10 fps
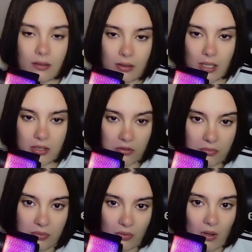es
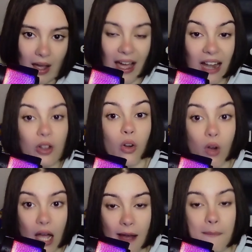obvio,
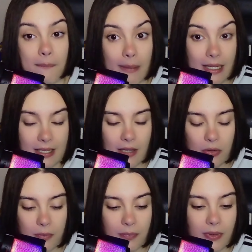algo ha
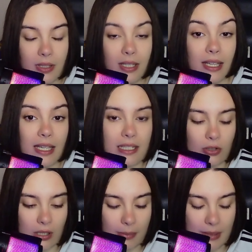pasado. ¿Qué es
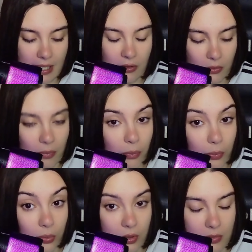lo que ha pasado?
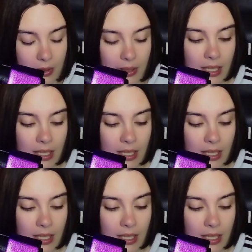Pues bien,